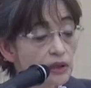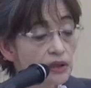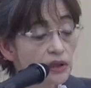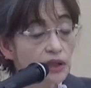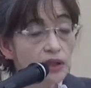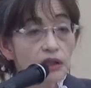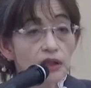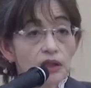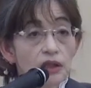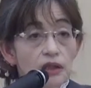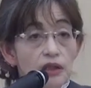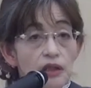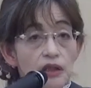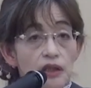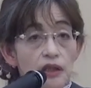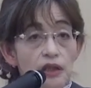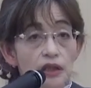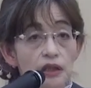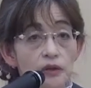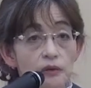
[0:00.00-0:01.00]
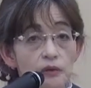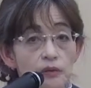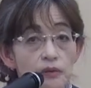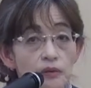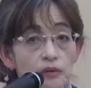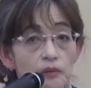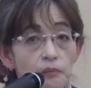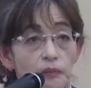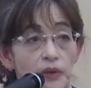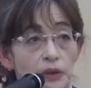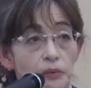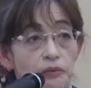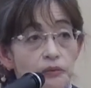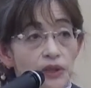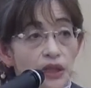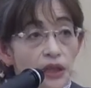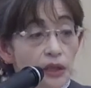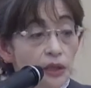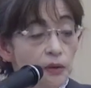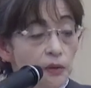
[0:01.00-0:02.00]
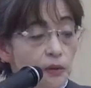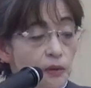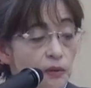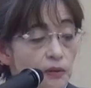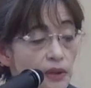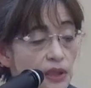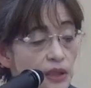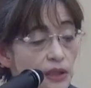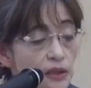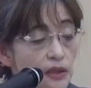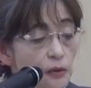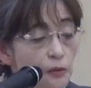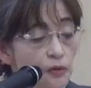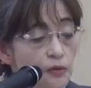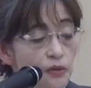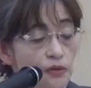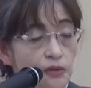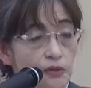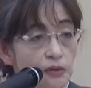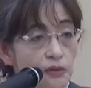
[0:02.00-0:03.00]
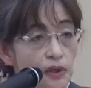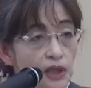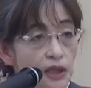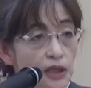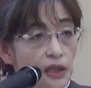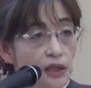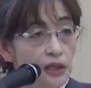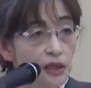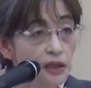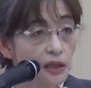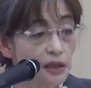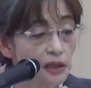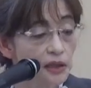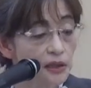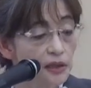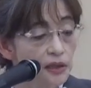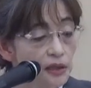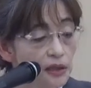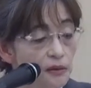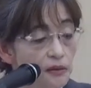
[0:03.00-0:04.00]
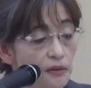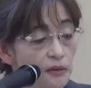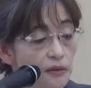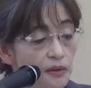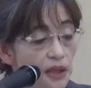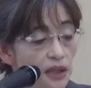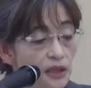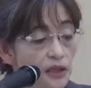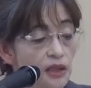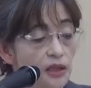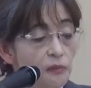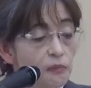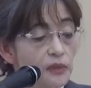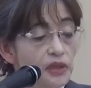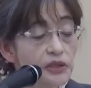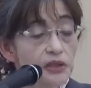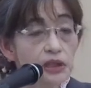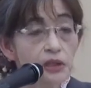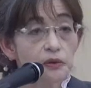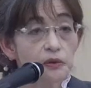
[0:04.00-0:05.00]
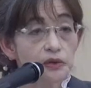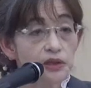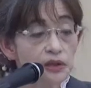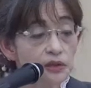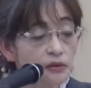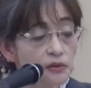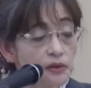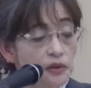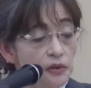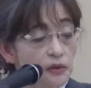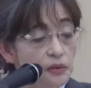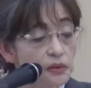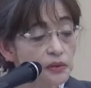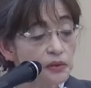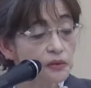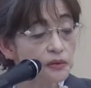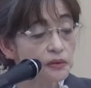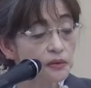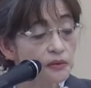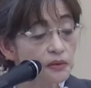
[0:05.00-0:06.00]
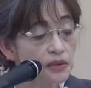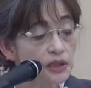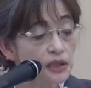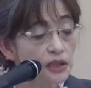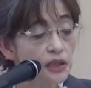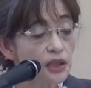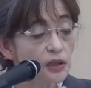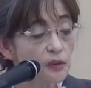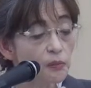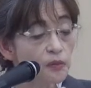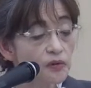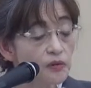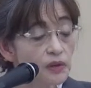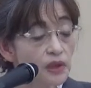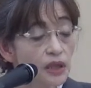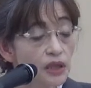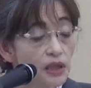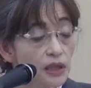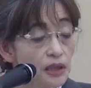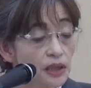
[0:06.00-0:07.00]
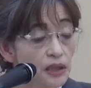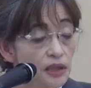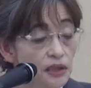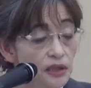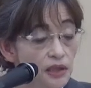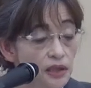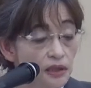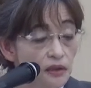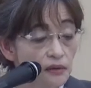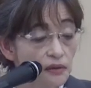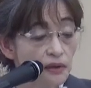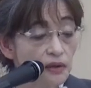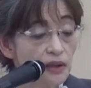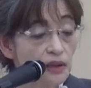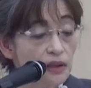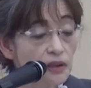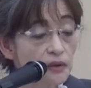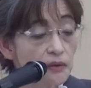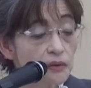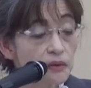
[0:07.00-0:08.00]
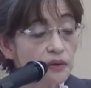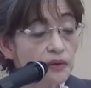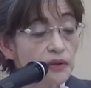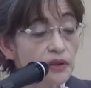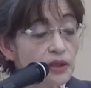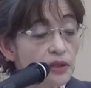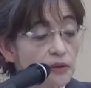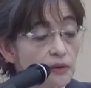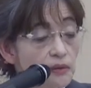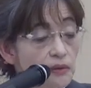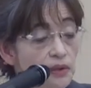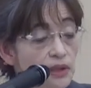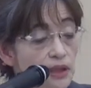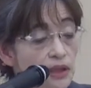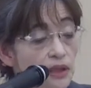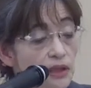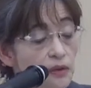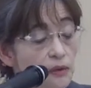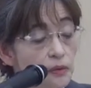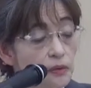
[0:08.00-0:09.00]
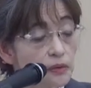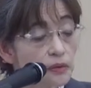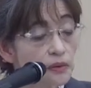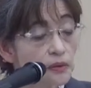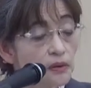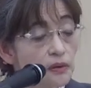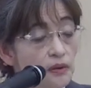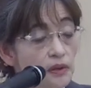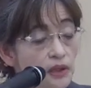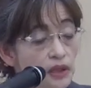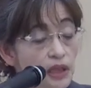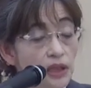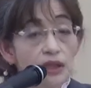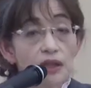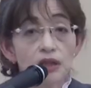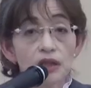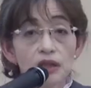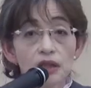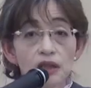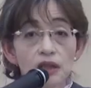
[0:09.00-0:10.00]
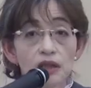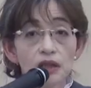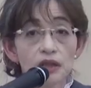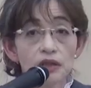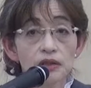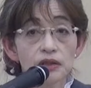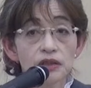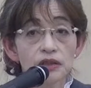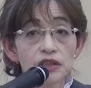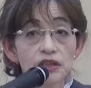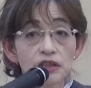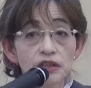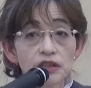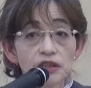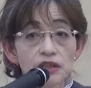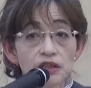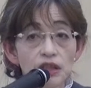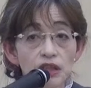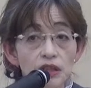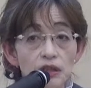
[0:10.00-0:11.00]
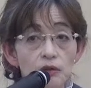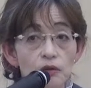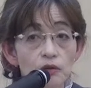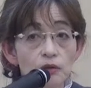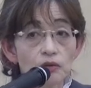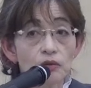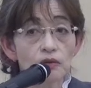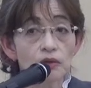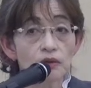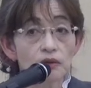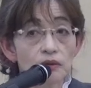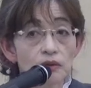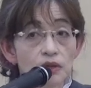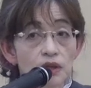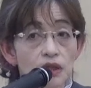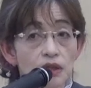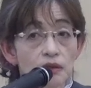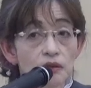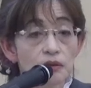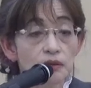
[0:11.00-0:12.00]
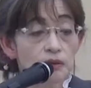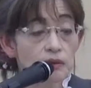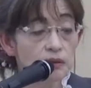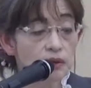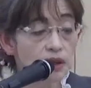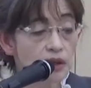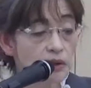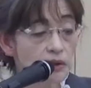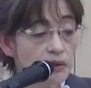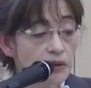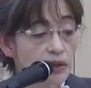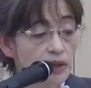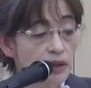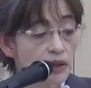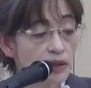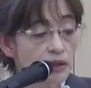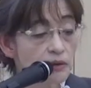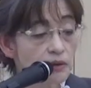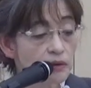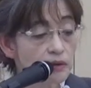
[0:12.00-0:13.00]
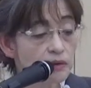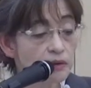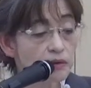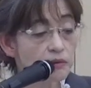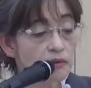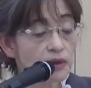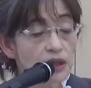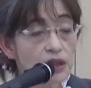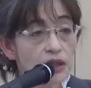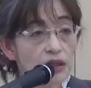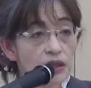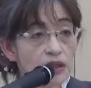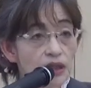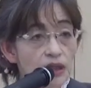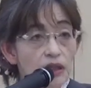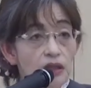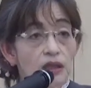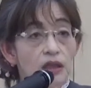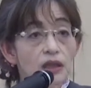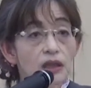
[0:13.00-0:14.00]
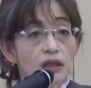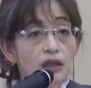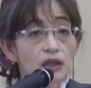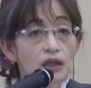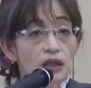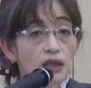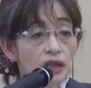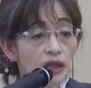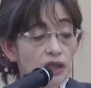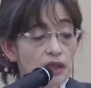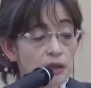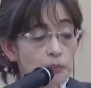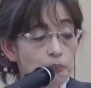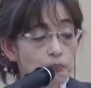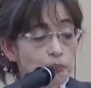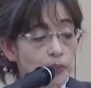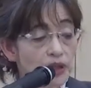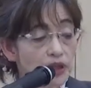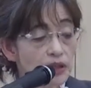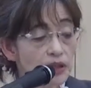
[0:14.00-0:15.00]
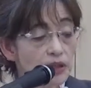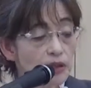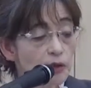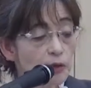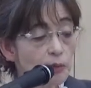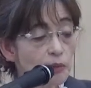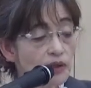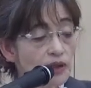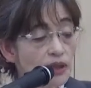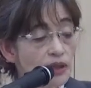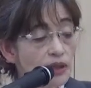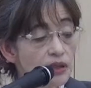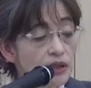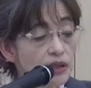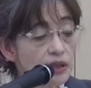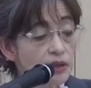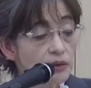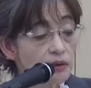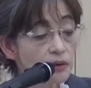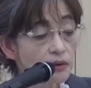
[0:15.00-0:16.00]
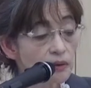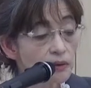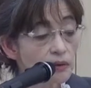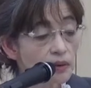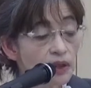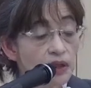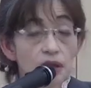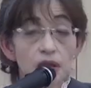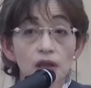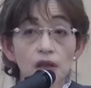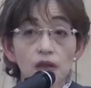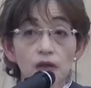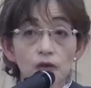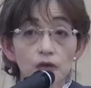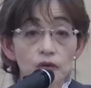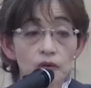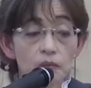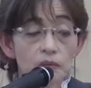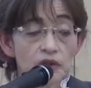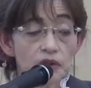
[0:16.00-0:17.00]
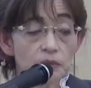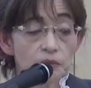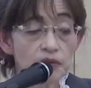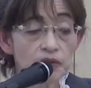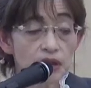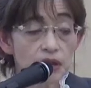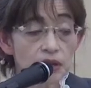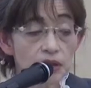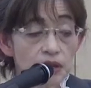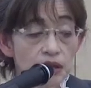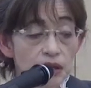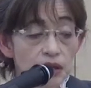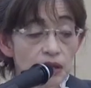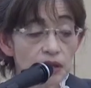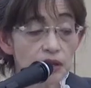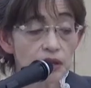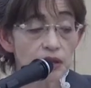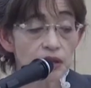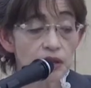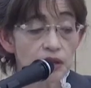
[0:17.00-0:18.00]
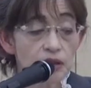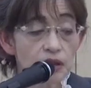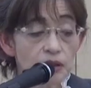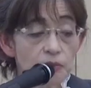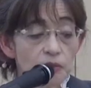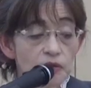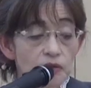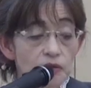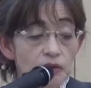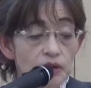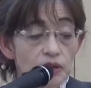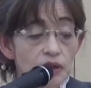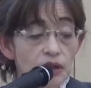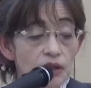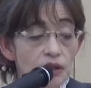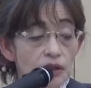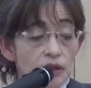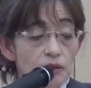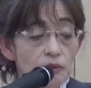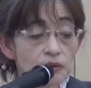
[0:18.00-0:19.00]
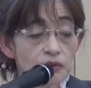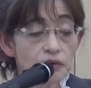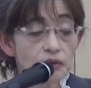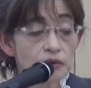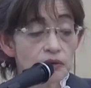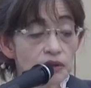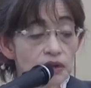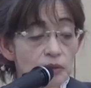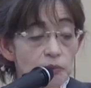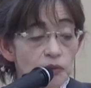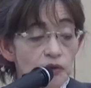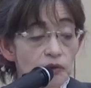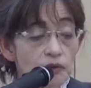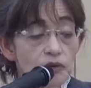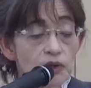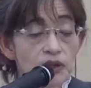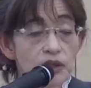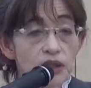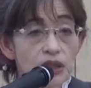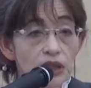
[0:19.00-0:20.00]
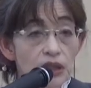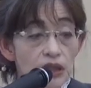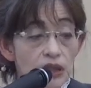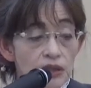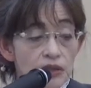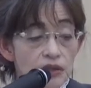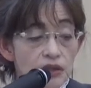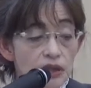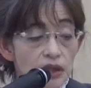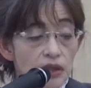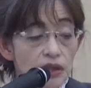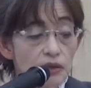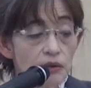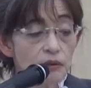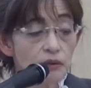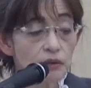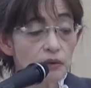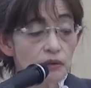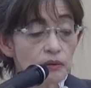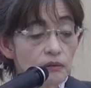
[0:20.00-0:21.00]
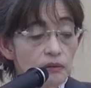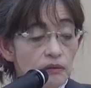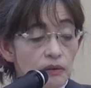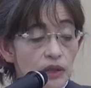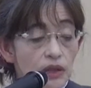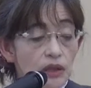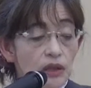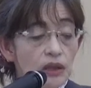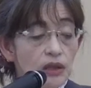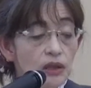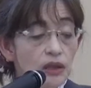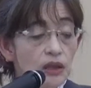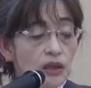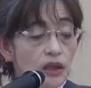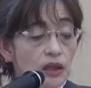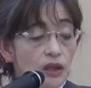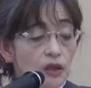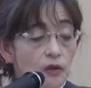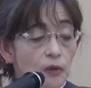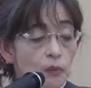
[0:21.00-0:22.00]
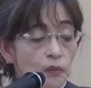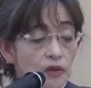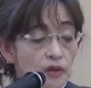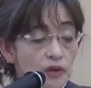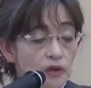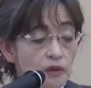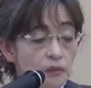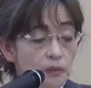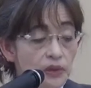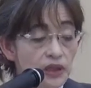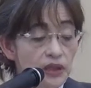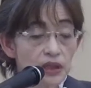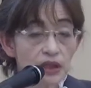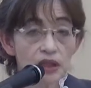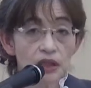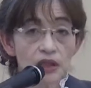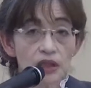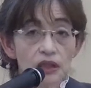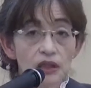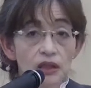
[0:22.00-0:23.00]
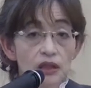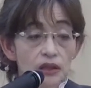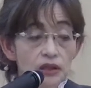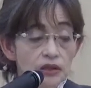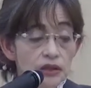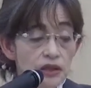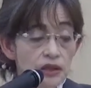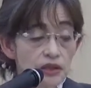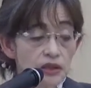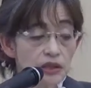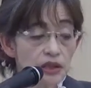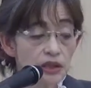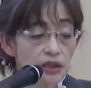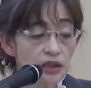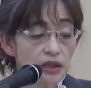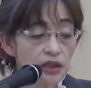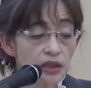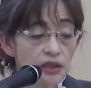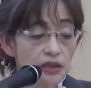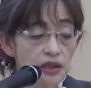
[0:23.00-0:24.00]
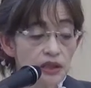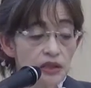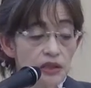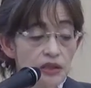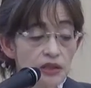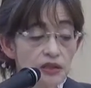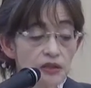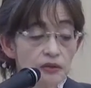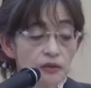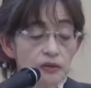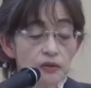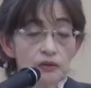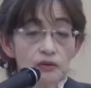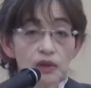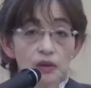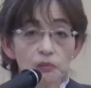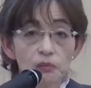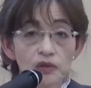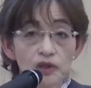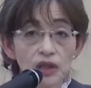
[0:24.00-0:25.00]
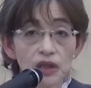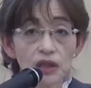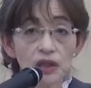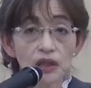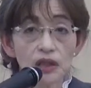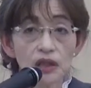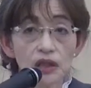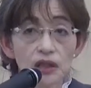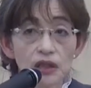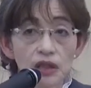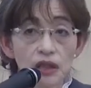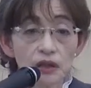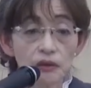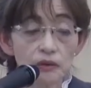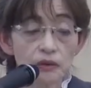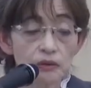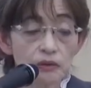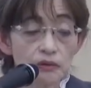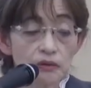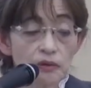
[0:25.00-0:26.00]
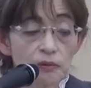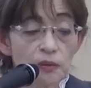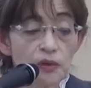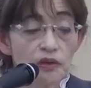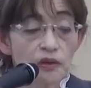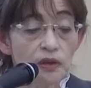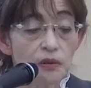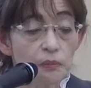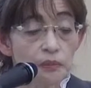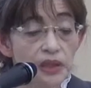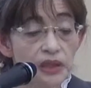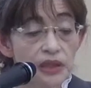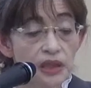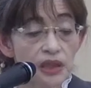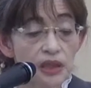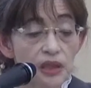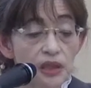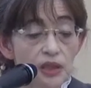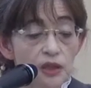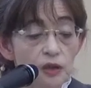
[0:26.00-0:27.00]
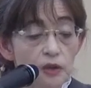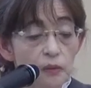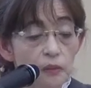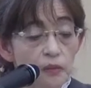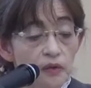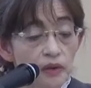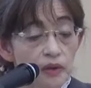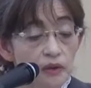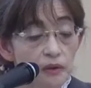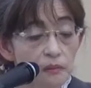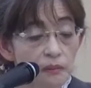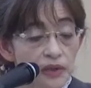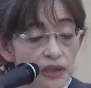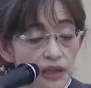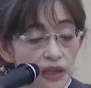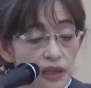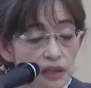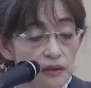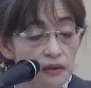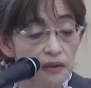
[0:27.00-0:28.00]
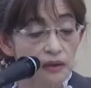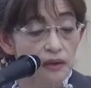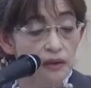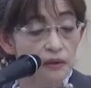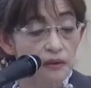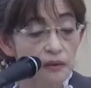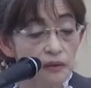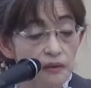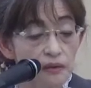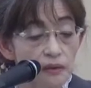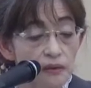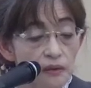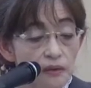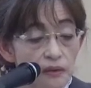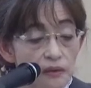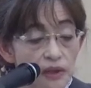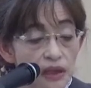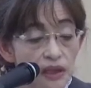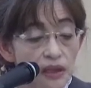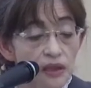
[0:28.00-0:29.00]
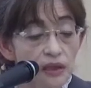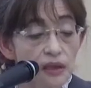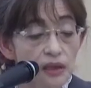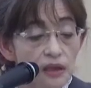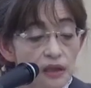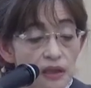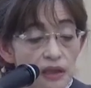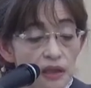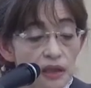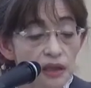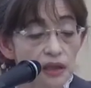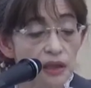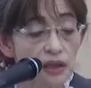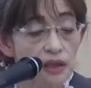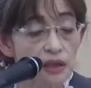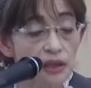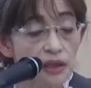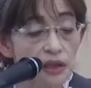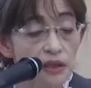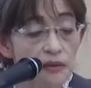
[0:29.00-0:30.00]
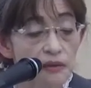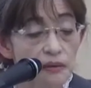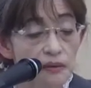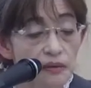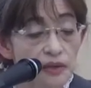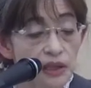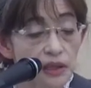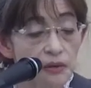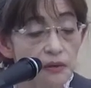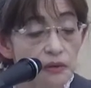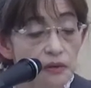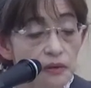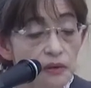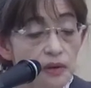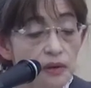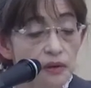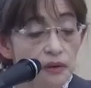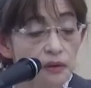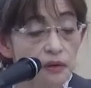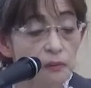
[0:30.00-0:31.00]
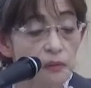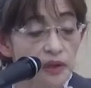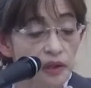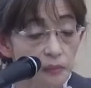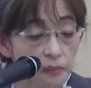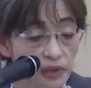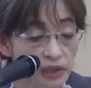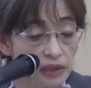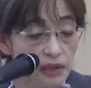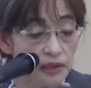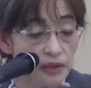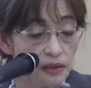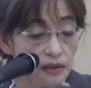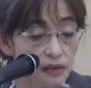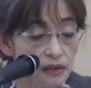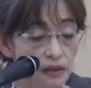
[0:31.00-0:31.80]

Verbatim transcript: で、えーとまあ、不健康な空想が描かれているとか、まあ、弱肉強食の世界も描かれているといったようなことが、えー、実際本を読んでいると現れてくるわけで、えー、一般に思われているように子供に向かって語られた物語に不純なものはないはずだというのは、えー、思い込みであり政治や経済思想とは無関係であるというのもまた思い込みであるということが、えー、言えるるのだと思います。